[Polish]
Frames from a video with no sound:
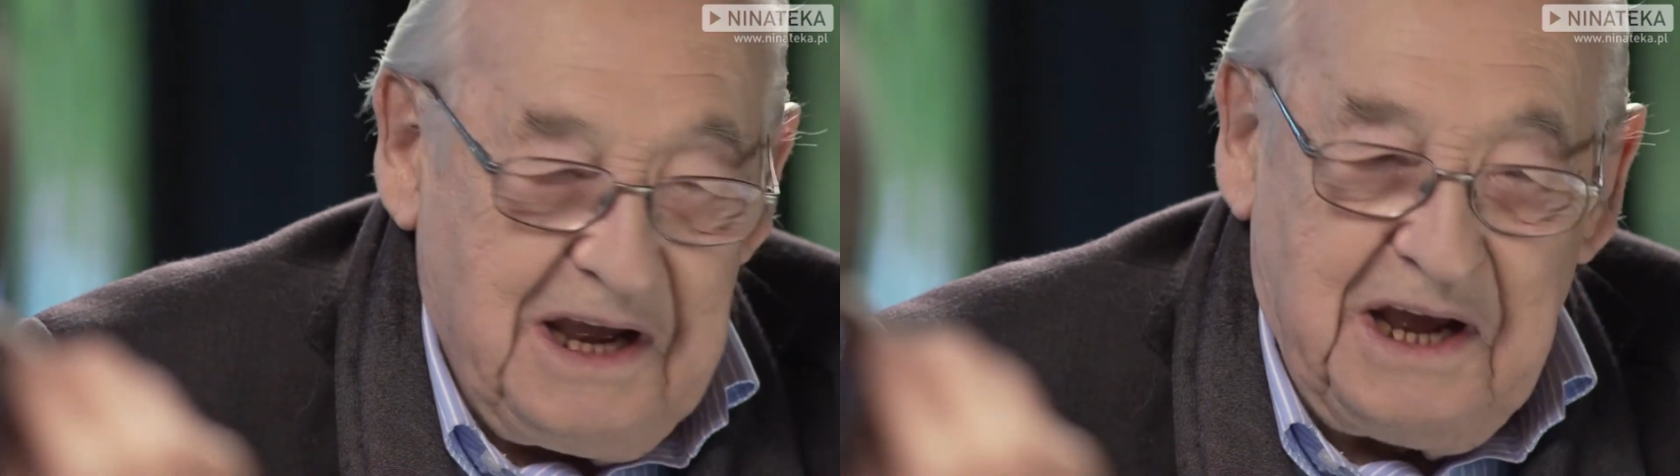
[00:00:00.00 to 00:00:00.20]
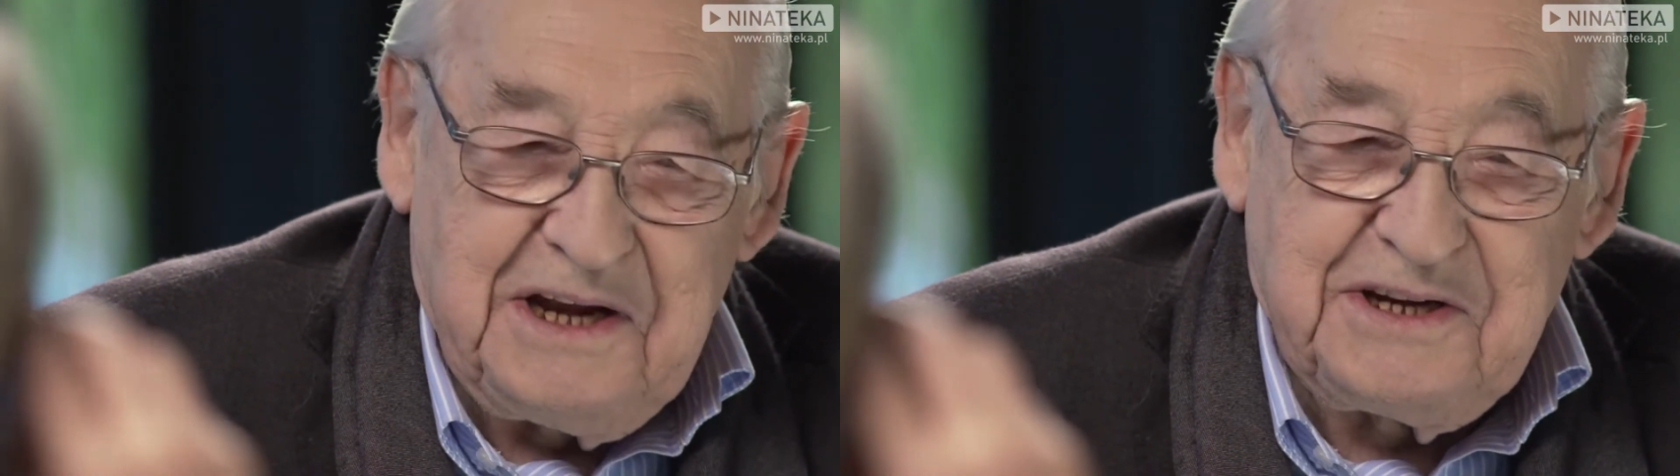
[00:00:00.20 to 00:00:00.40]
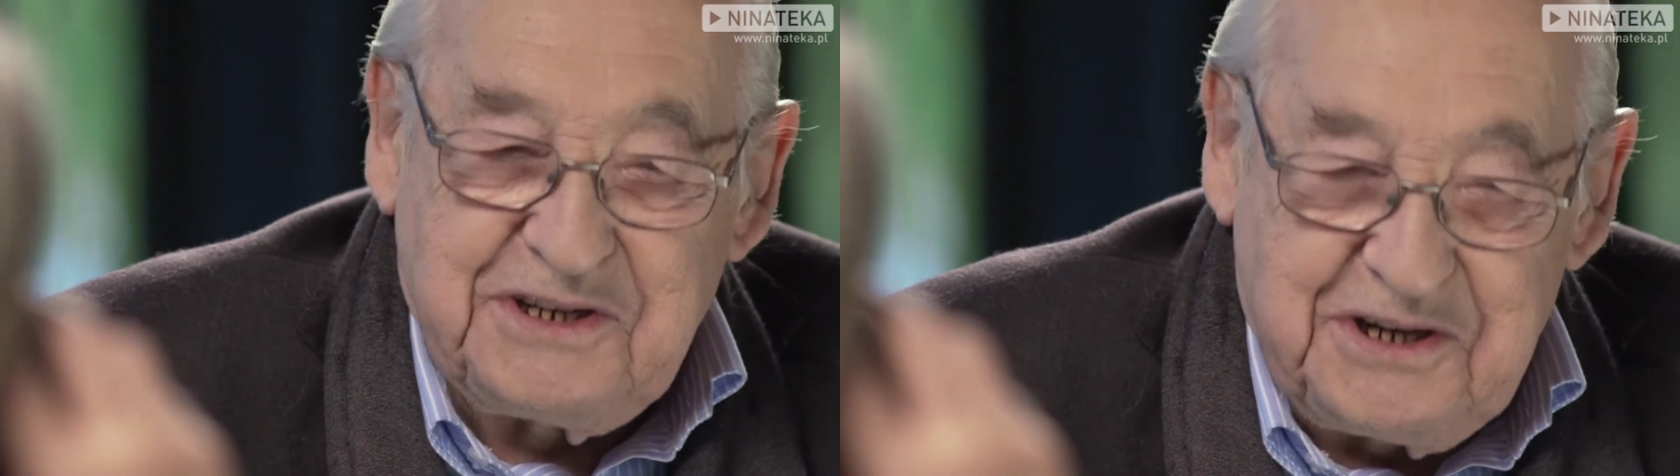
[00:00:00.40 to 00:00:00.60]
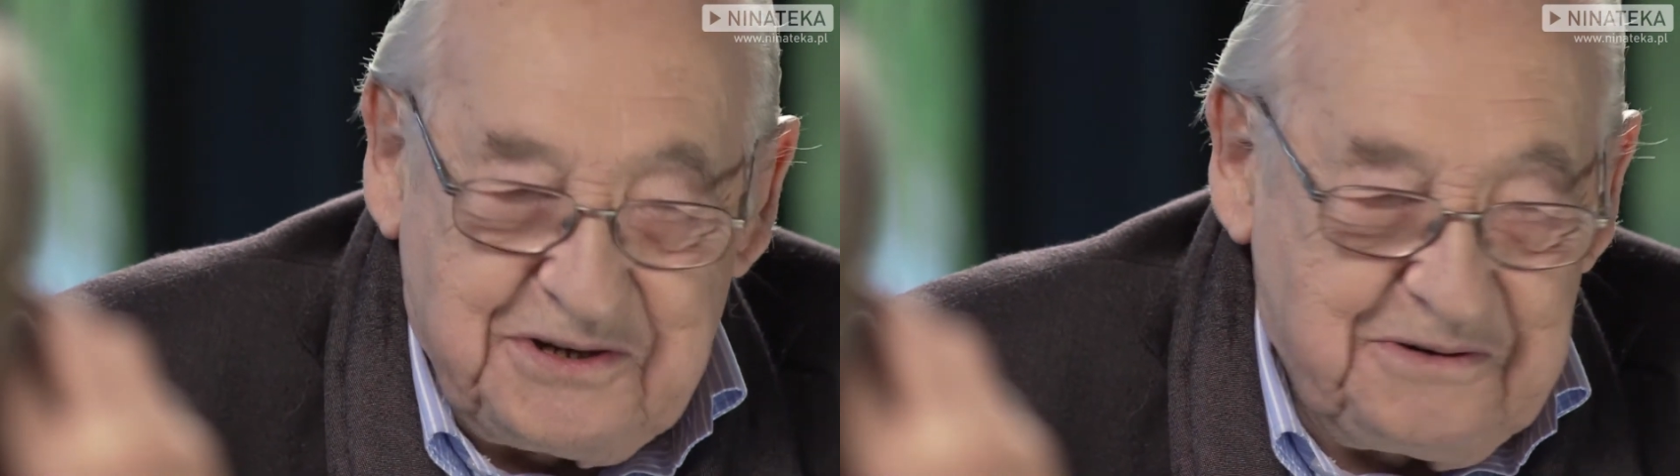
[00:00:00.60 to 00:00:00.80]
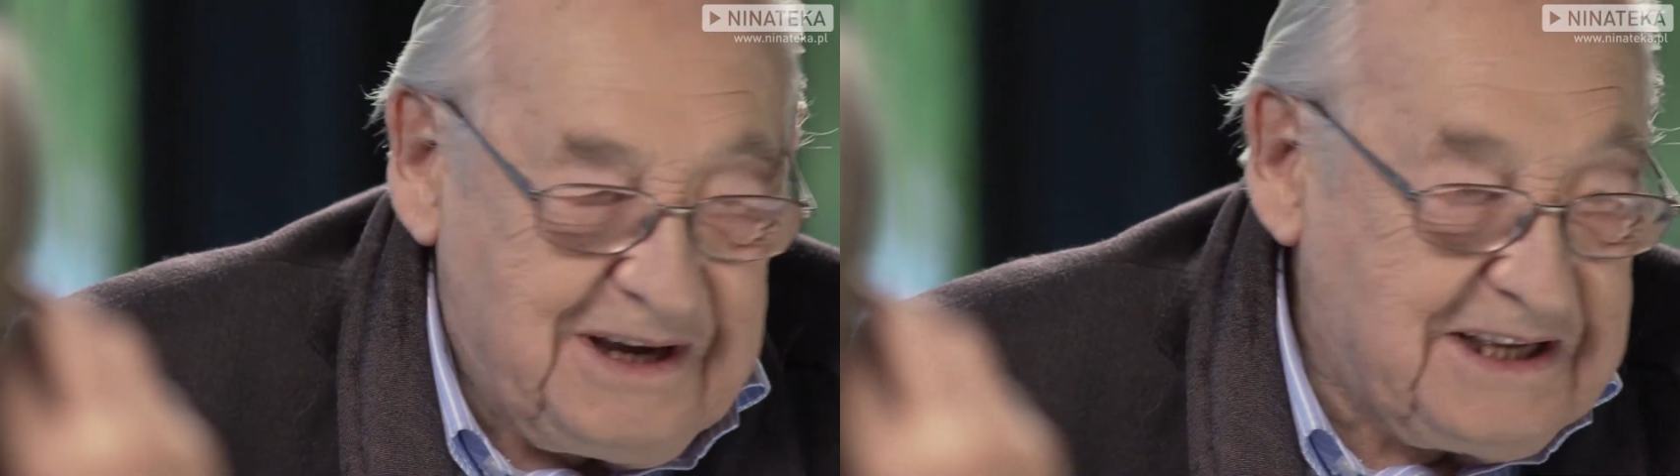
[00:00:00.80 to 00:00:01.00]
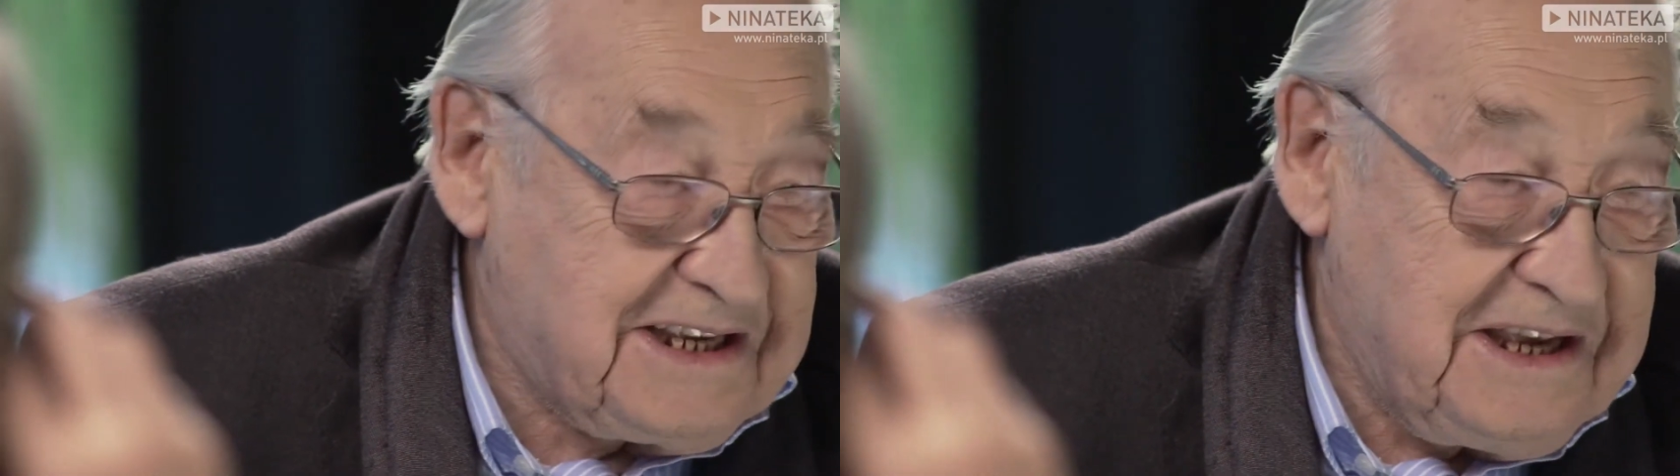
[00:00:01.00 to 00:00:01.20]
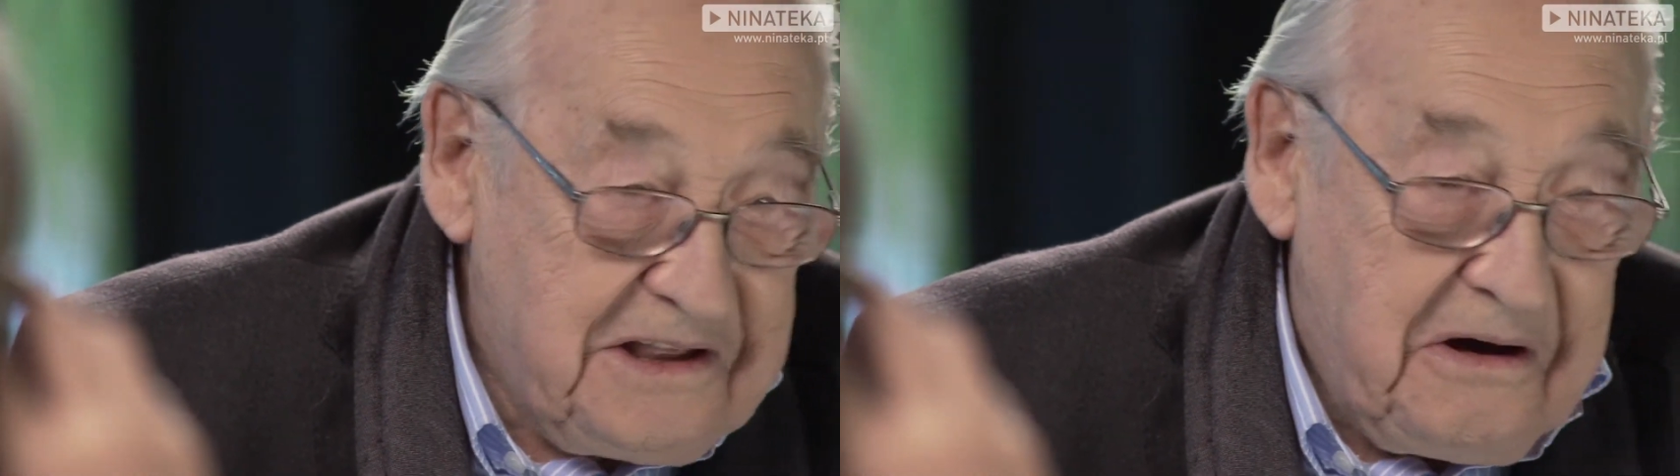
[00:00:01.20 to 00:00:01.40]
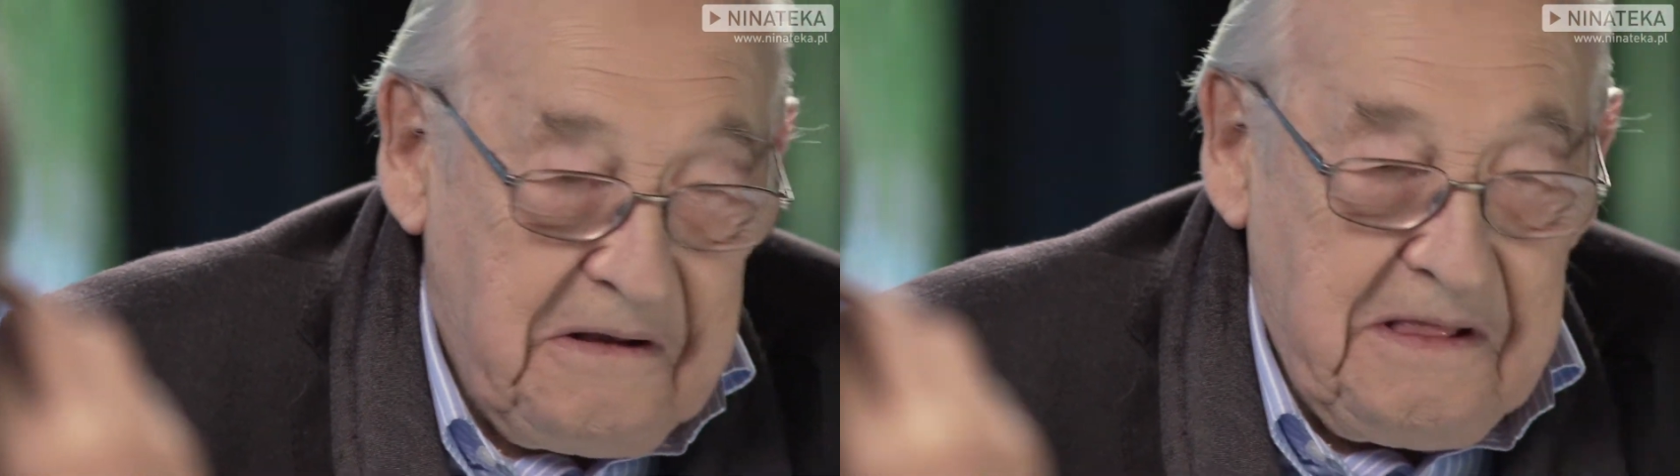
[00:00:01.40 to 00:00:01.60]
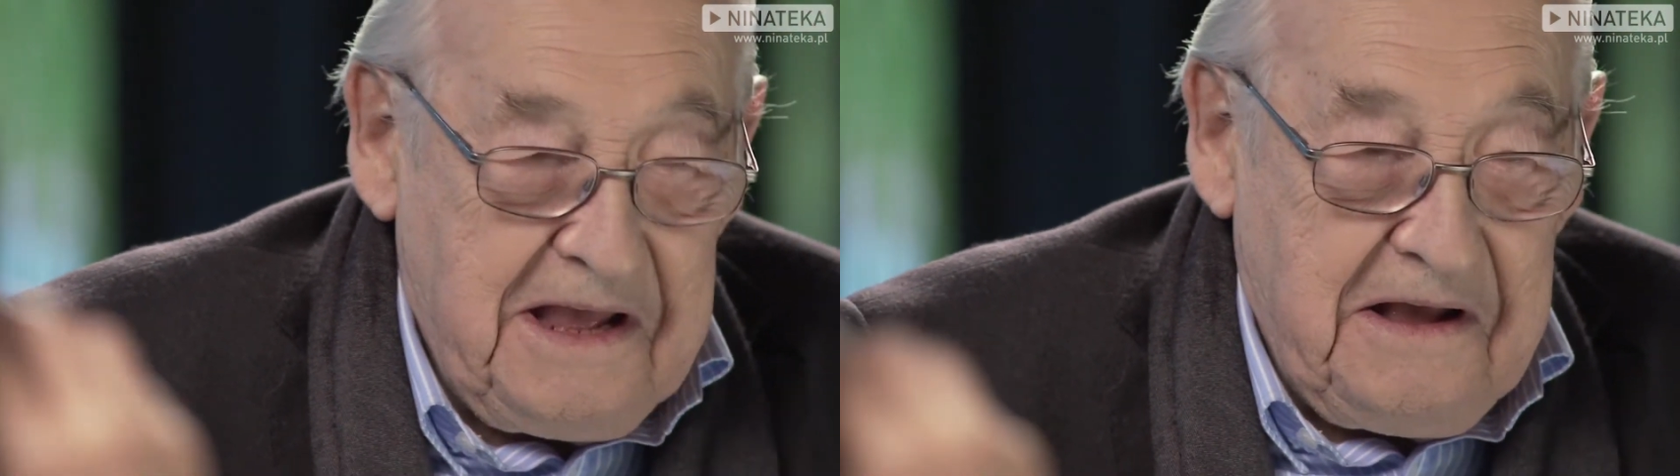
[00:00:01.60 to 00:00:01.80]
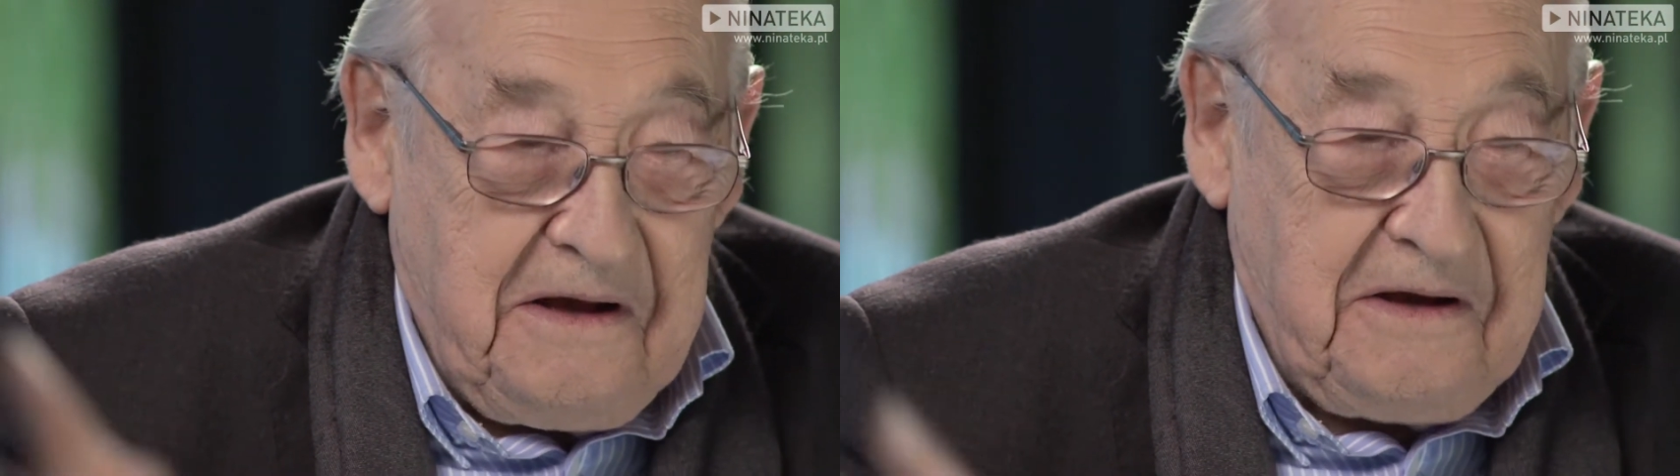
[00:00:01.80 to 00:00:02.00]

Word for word: Andrzej Żułaski. No, no